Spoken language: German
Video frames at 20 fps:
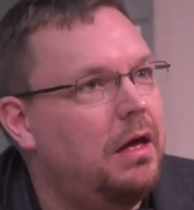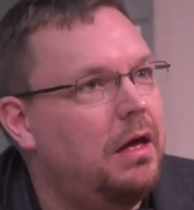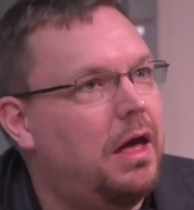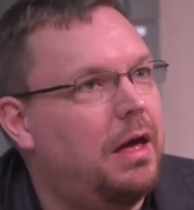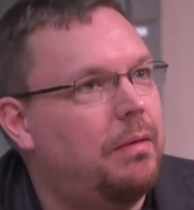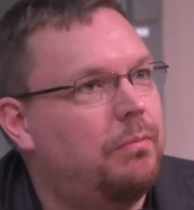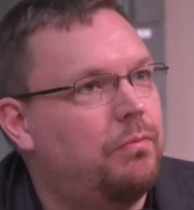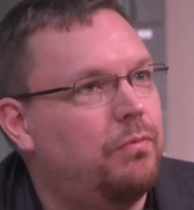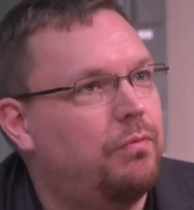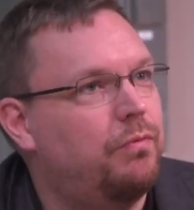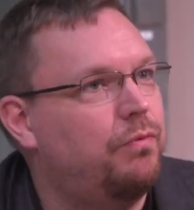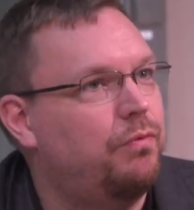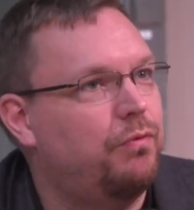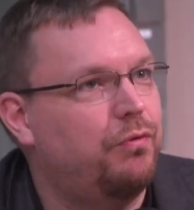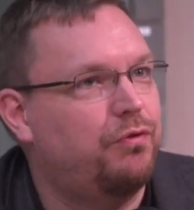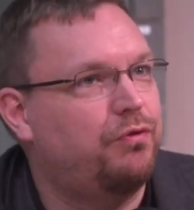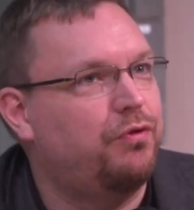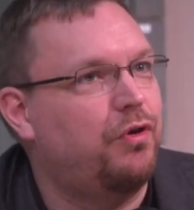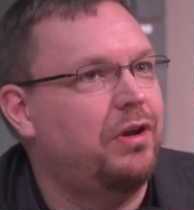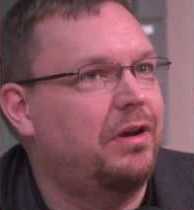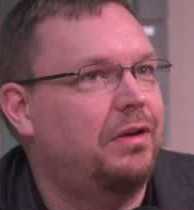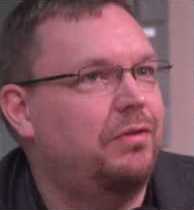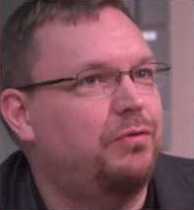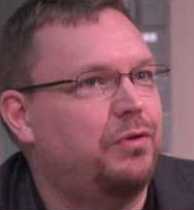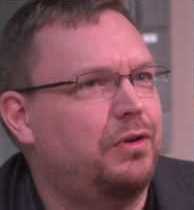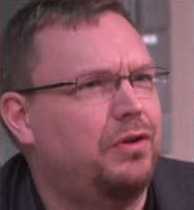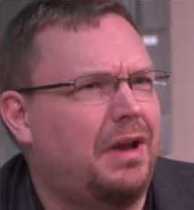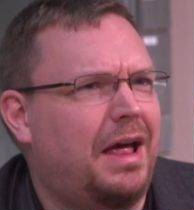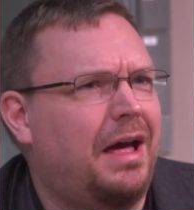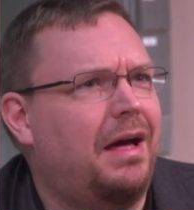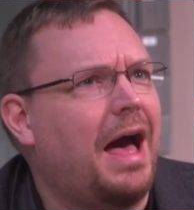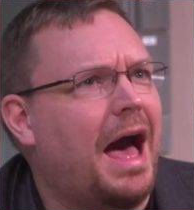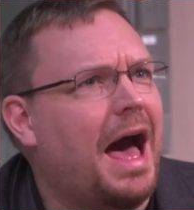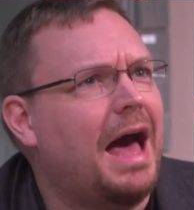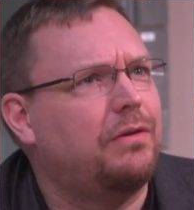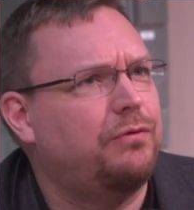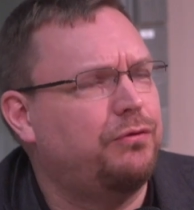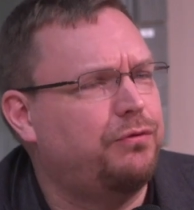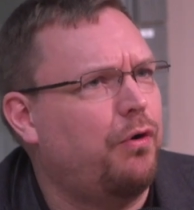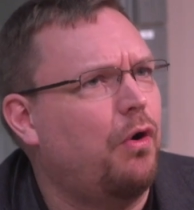ähm, von, von einer
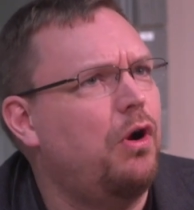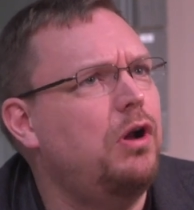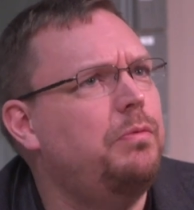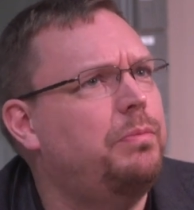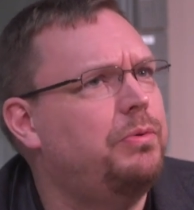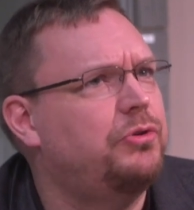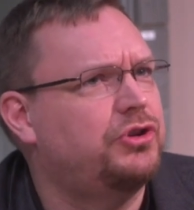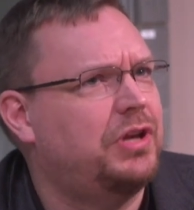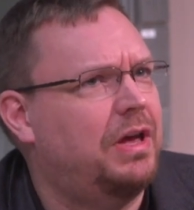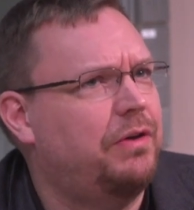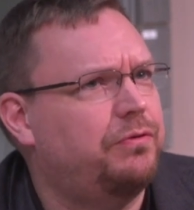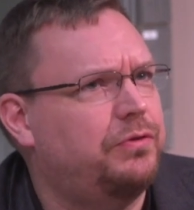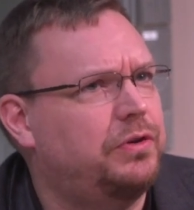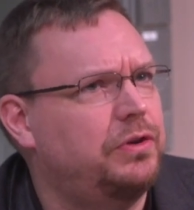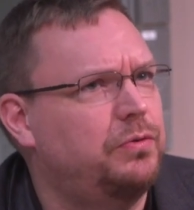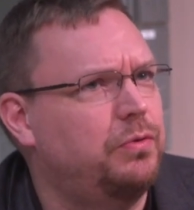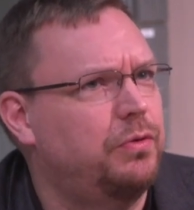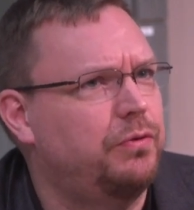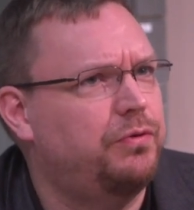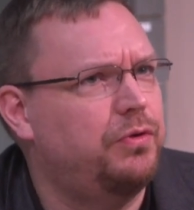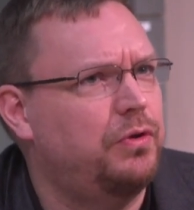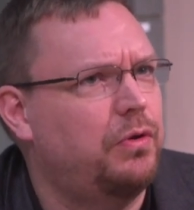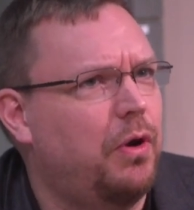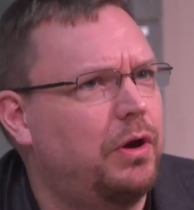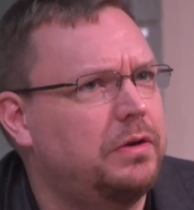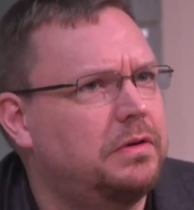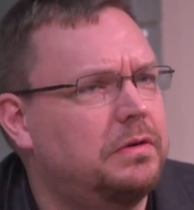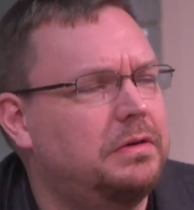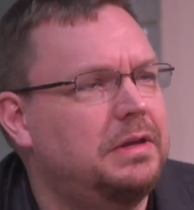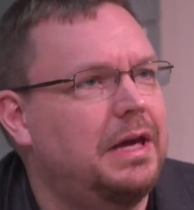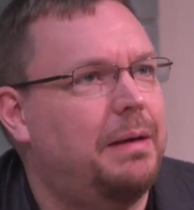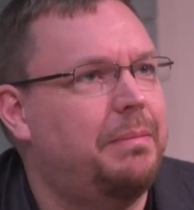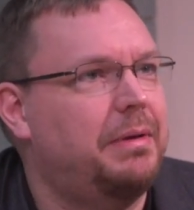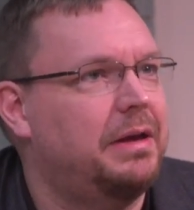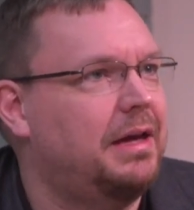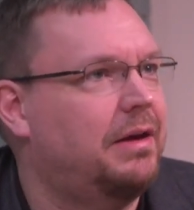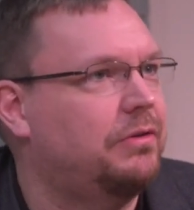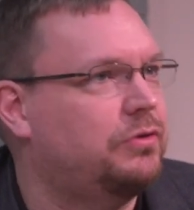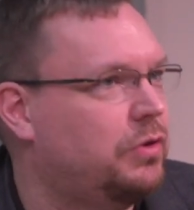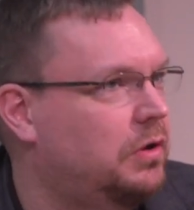Art Vollbeschäftigung für Leute, die aber
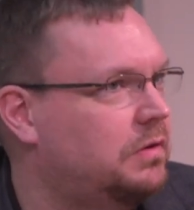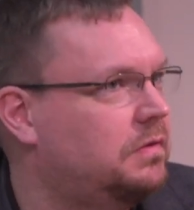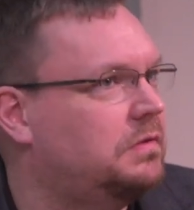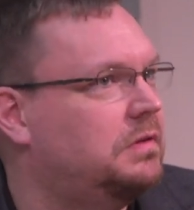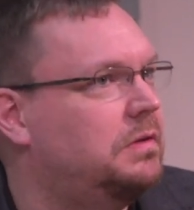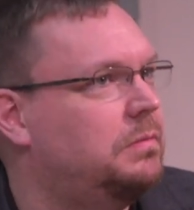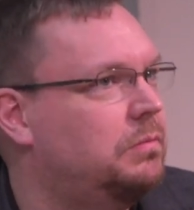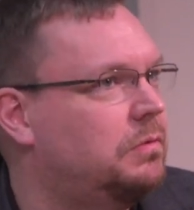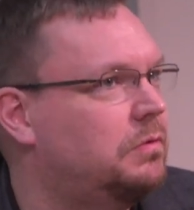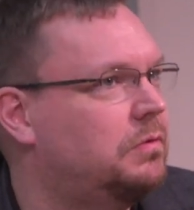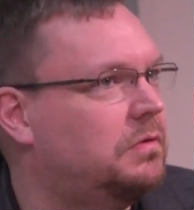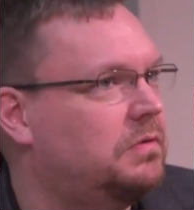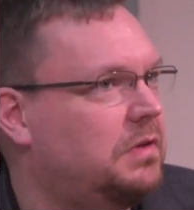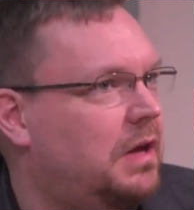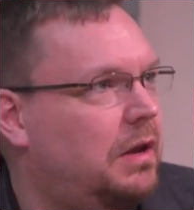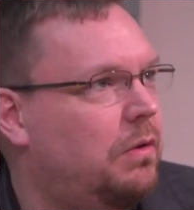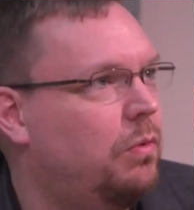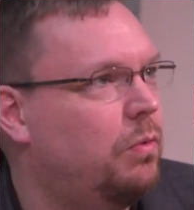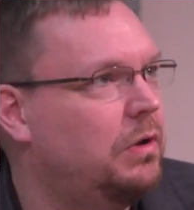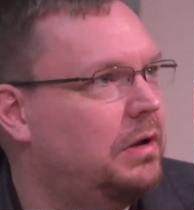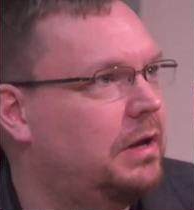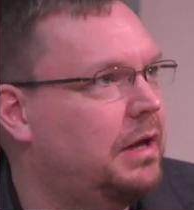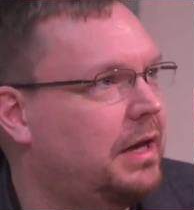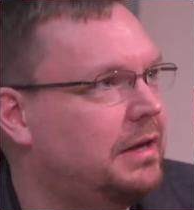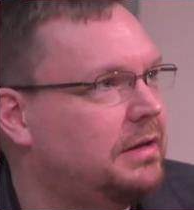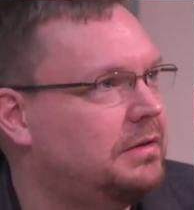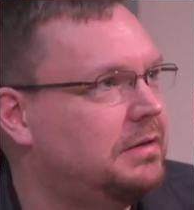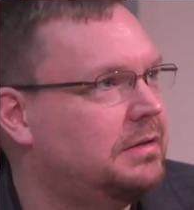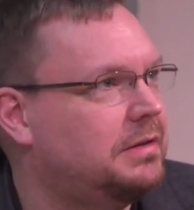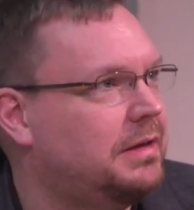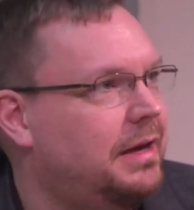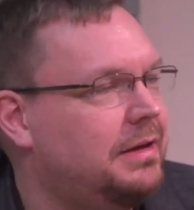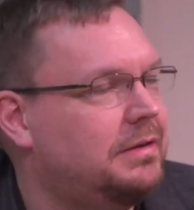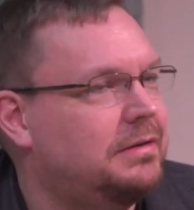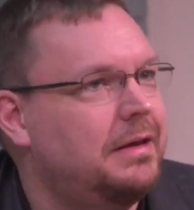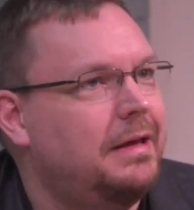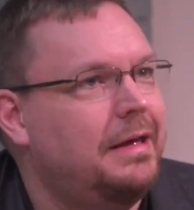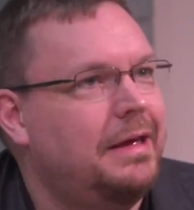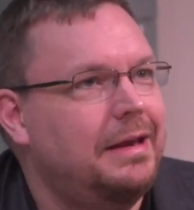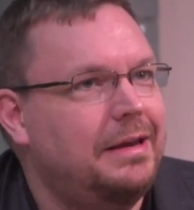ja trotzdem soziale Ungerechtigkeit
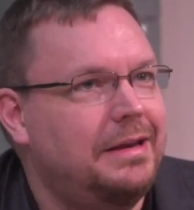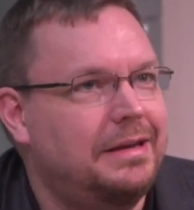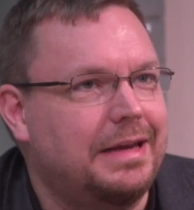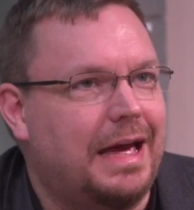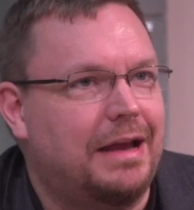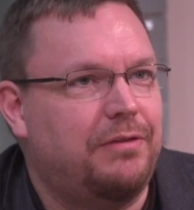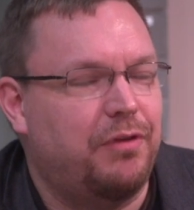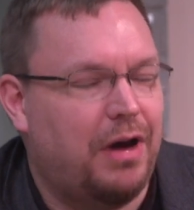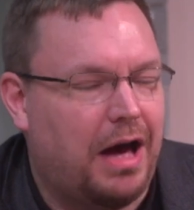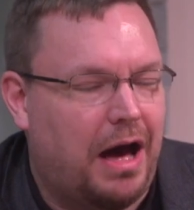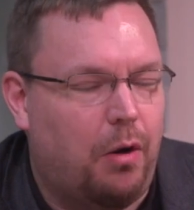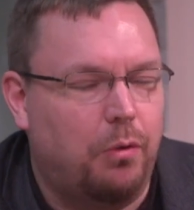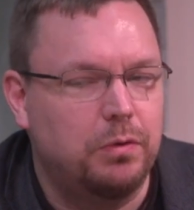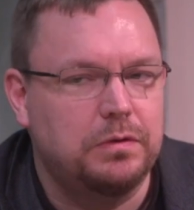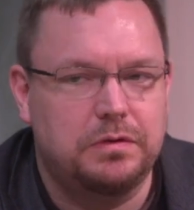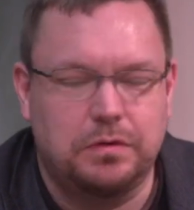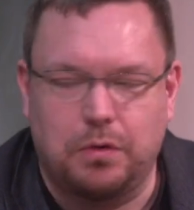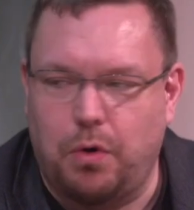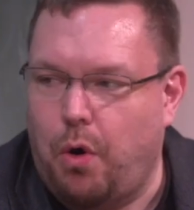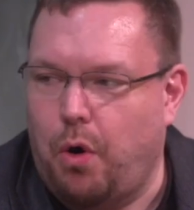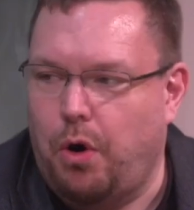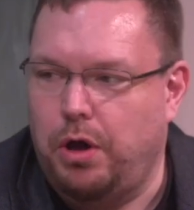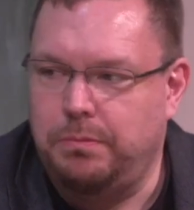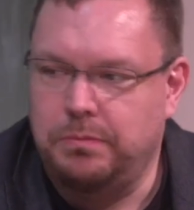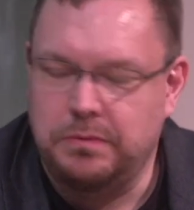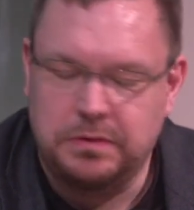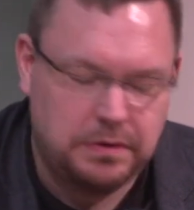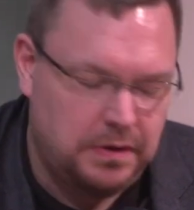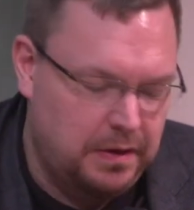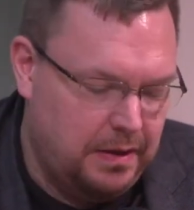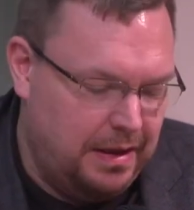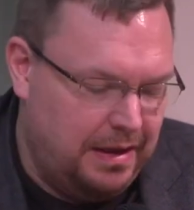nicht einfach ausräumt.